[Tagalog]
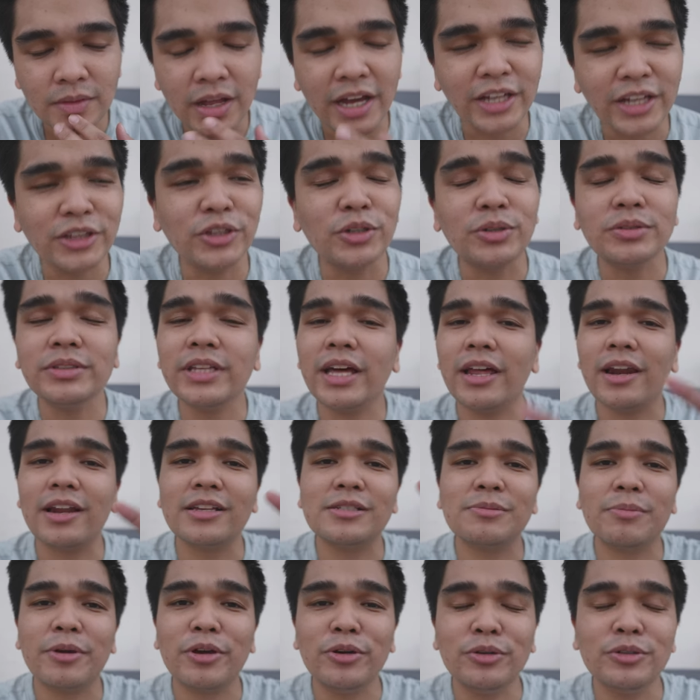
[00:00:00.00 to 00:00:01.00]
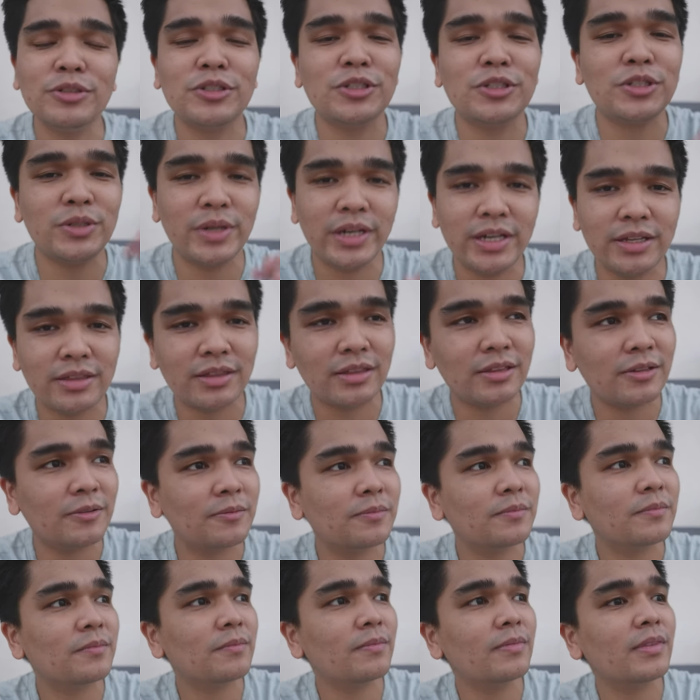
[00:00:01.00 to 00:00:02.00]
I took that as my own strength
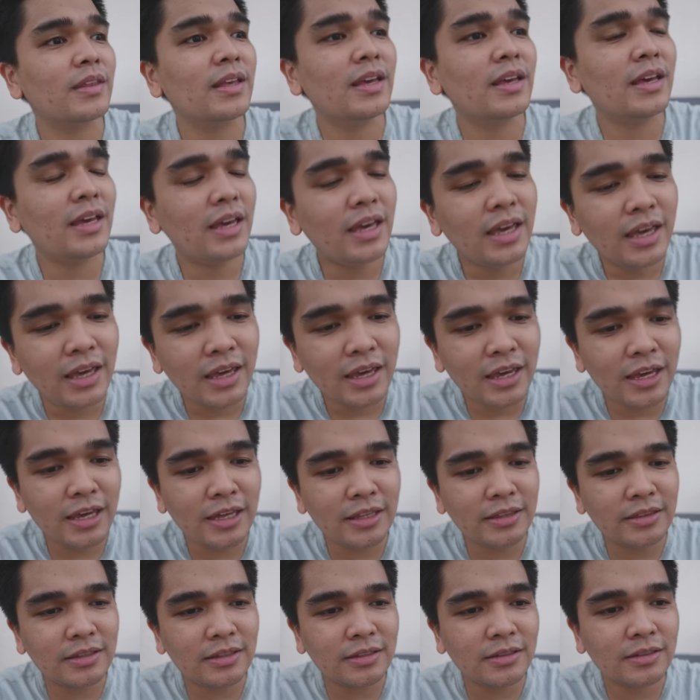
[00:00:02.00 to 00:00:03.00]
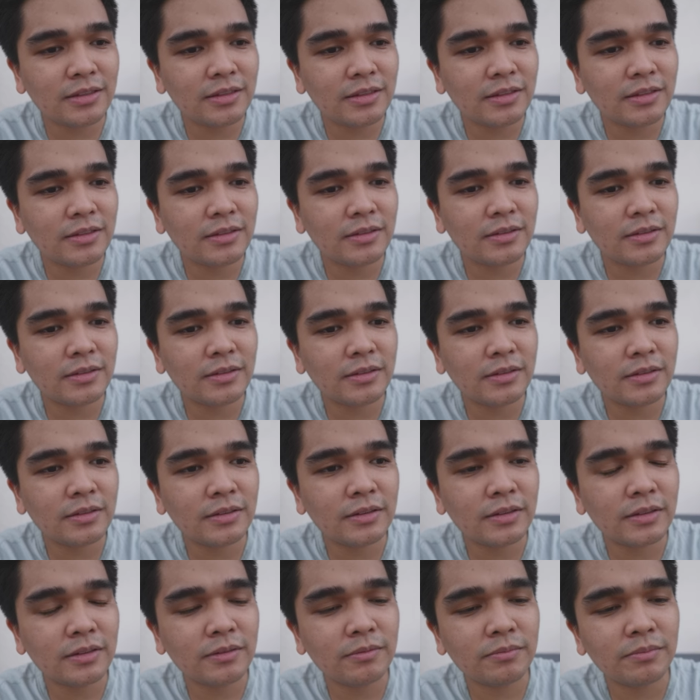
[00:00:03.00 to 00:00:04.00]
and
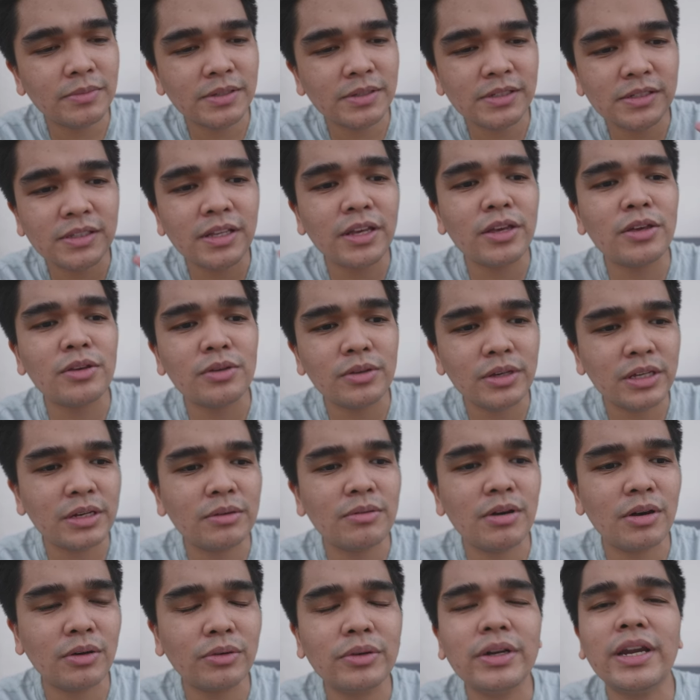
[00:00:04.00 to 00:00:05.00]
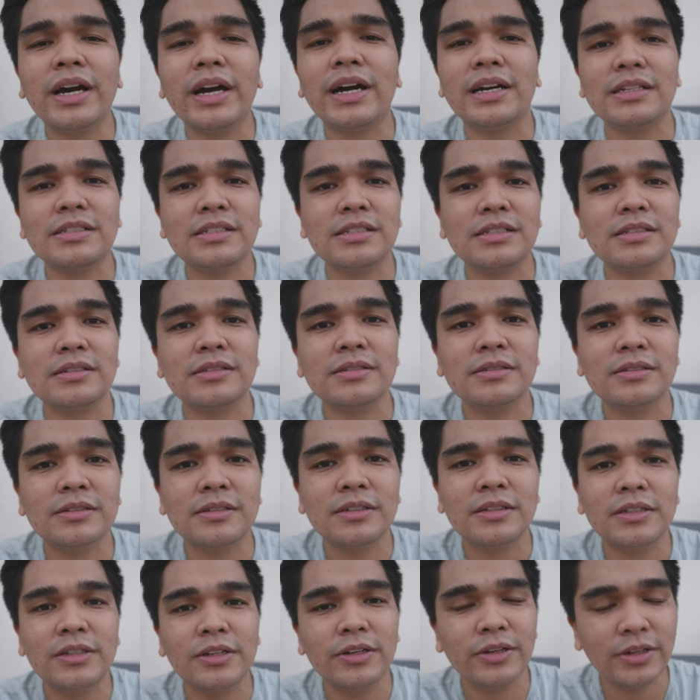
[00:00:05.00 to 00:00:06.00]
basta yun yung ginawa kong lakas.
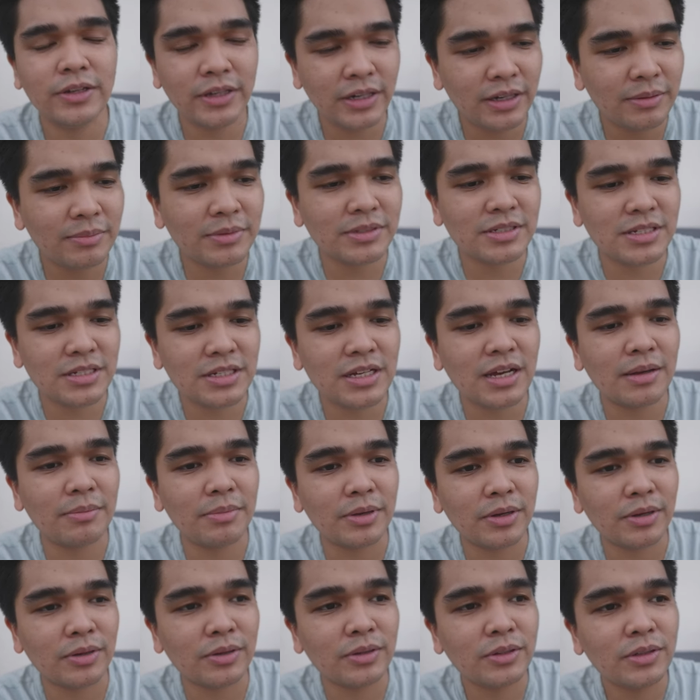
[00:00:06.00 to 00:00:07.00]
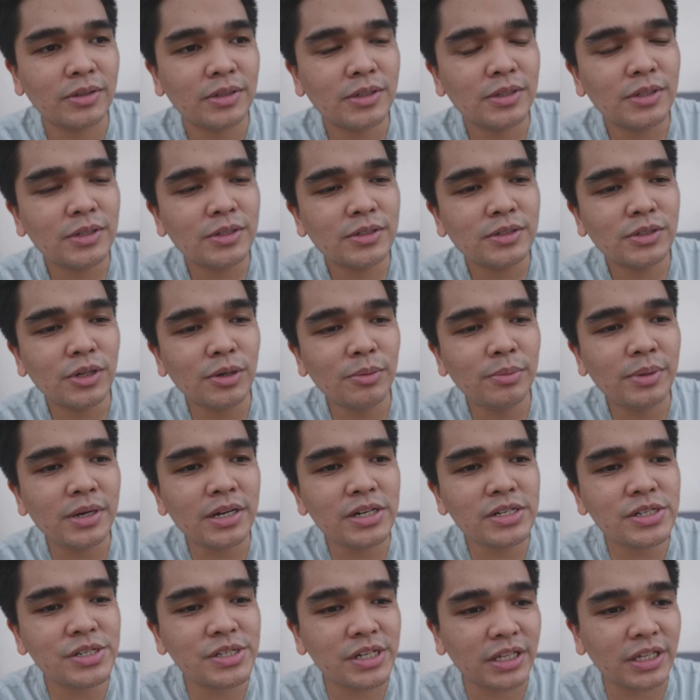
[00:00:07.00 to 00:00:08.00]
Yun lang masasabi ko.
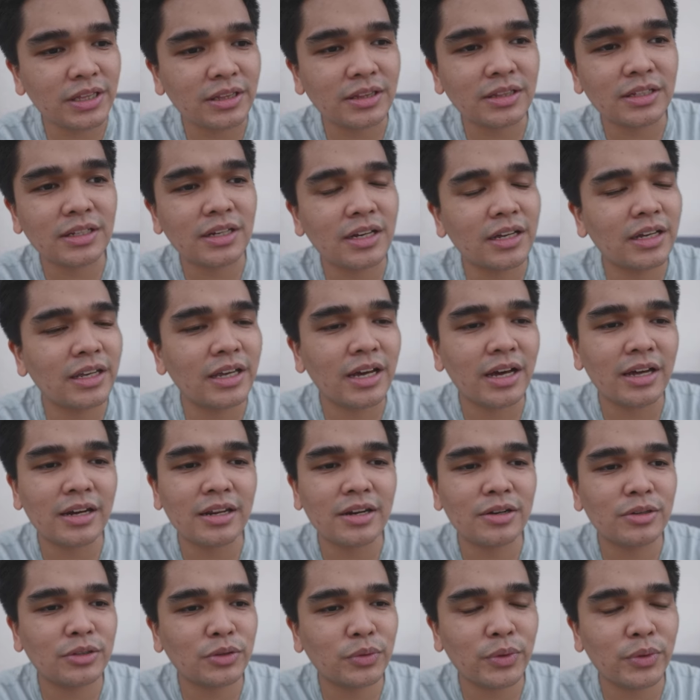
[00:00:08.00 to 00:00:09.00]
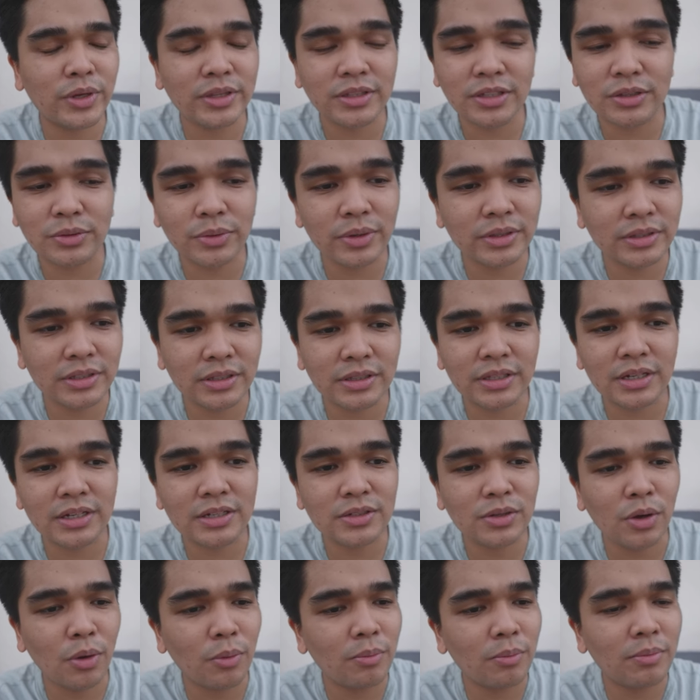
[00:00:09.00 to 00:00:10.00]
Sobrang shit na nangyari ng
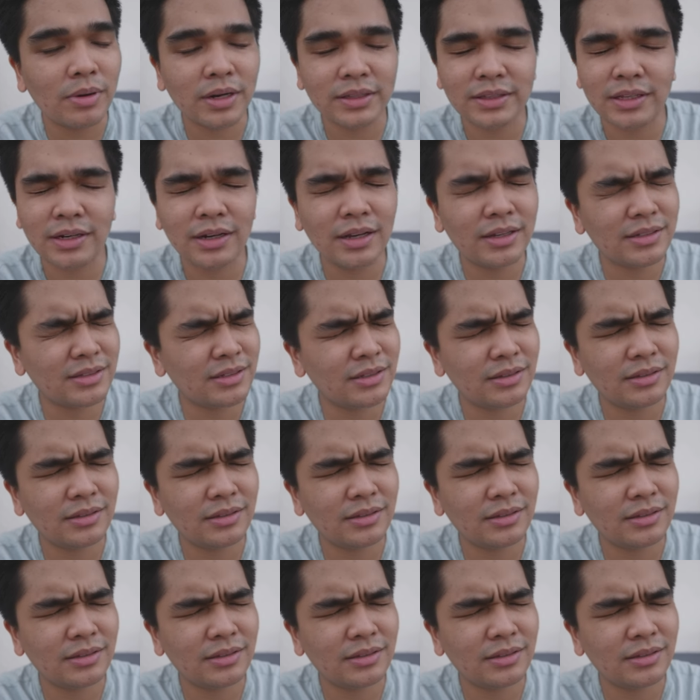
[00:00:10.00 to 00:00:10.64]
2023. Sobra talaga.